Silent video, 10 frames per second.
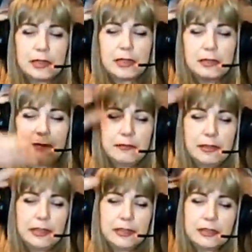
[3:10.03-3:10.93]
они
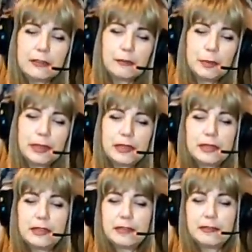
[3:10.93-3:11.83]
висят как в
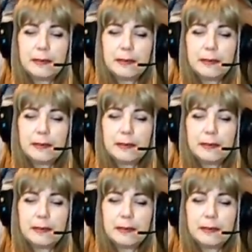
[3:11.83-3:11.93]
пространстве.